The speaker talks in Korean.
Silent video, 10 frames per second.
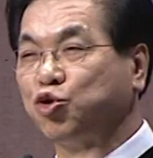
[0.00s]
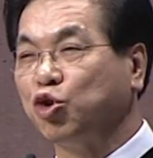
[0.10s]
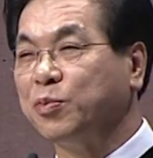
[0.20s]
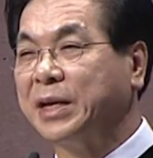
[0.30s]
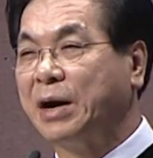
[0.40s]

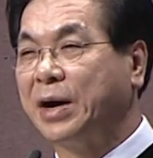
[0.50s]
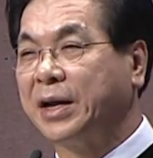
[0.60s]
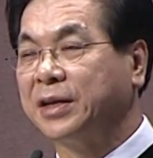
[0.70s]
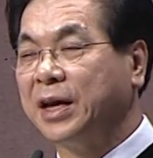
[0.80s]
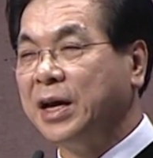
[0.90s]
죽음이라고
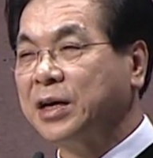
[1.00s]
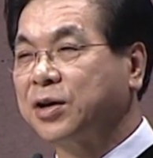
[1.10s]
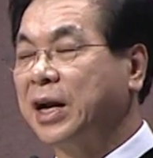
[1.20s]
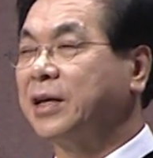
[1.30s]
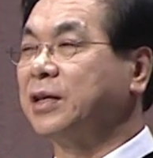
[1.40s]
하는
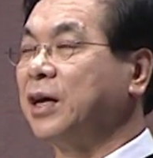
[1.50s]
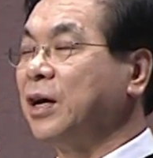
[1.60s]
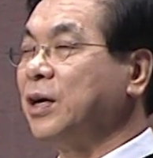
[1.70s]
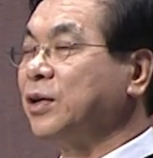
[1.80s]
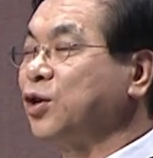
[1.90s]
그러한
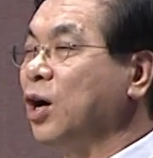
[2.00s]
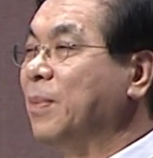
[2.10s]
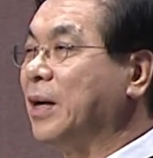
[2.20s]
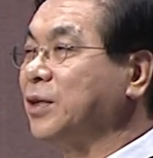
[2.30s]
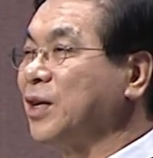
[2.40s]

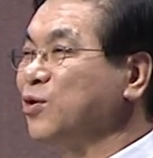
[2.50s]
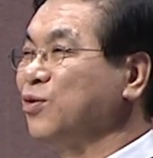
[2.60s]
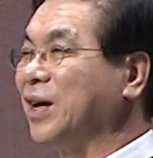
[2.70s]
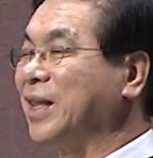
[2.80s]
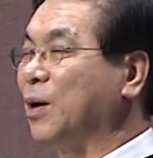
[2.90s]
절망적인
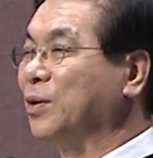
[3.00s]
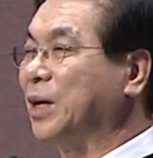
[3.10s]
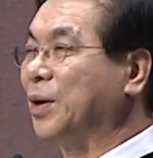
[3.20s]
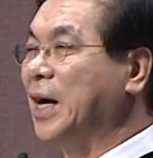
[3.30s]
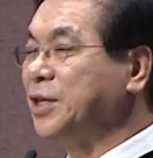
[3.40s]
순간이
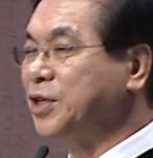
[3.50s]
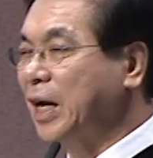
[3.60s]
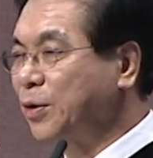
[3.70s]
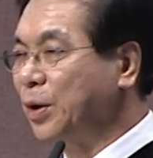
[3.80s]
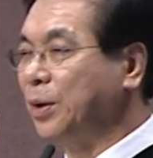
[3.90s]
다가온다고
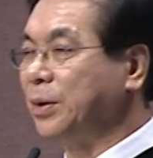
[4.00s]
할지라도